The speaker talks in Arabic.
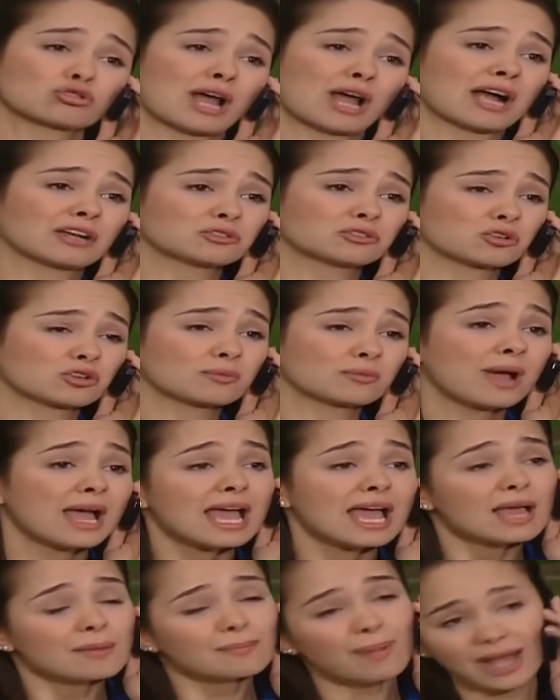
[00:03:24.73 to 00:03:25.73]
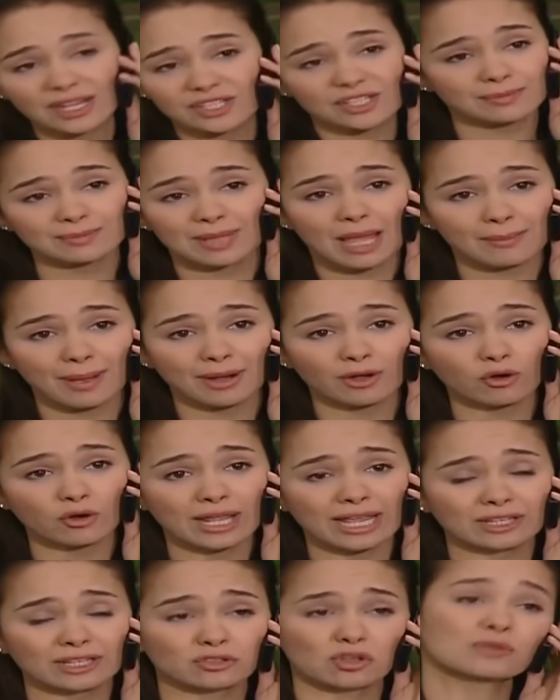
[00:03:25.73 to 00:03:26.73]
أنا هسه رايحة هناك
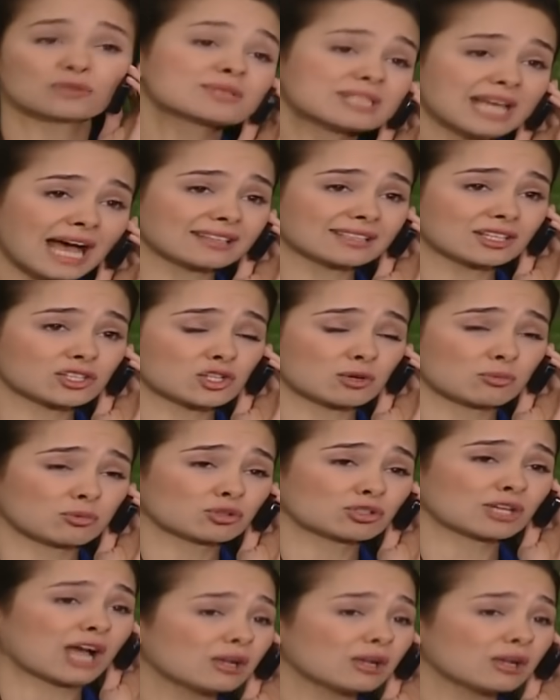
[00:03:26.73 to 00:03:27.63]
انتهم تعال بسرعة